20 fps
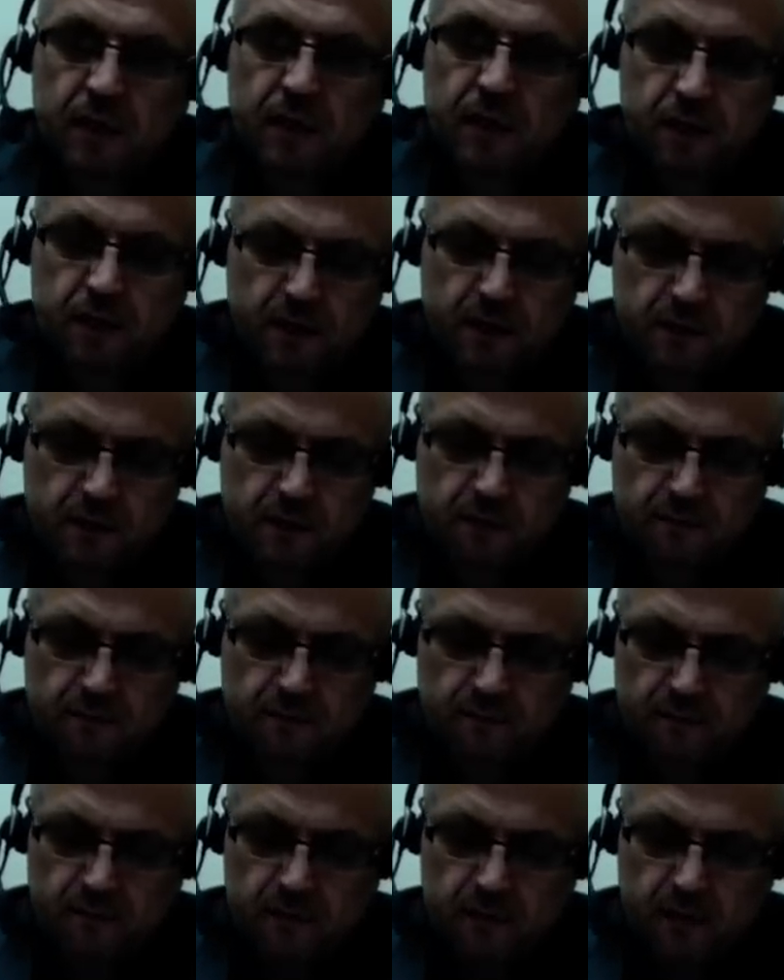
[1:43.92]
بحقه
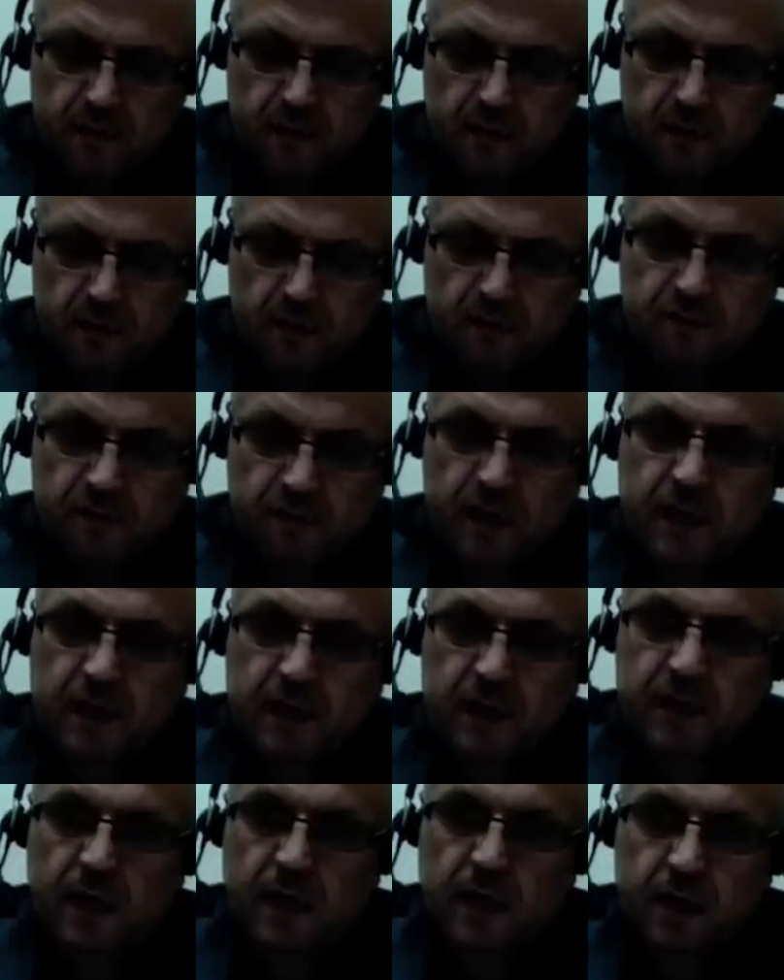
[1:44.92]

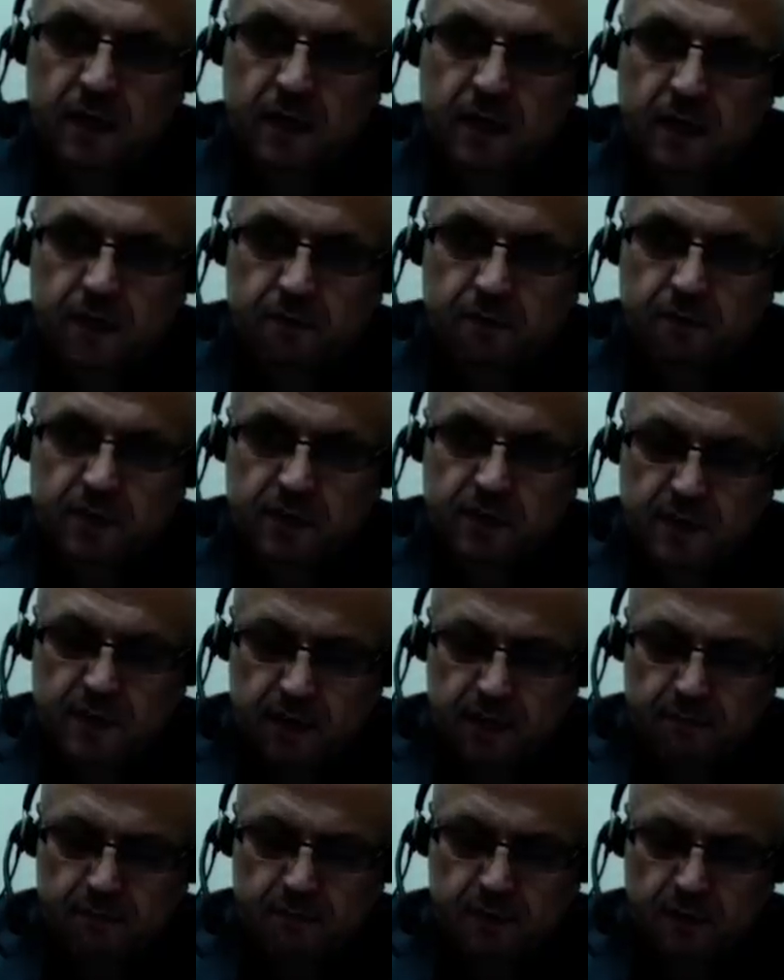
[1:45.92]
فلا يتحرك
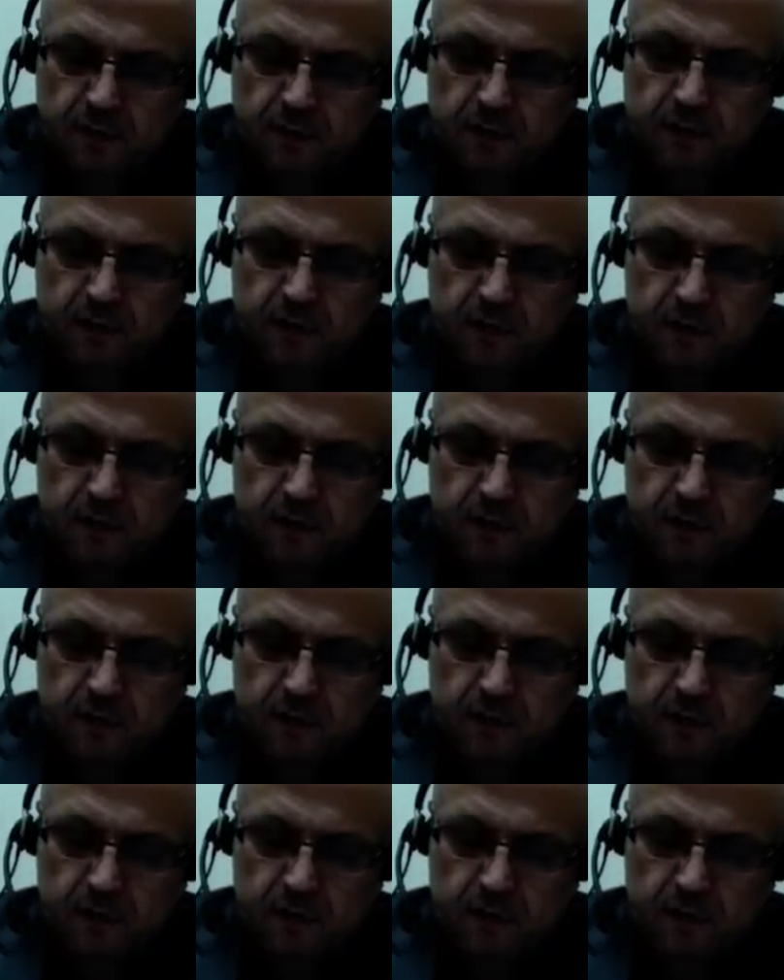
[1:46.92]
مجلس الأمن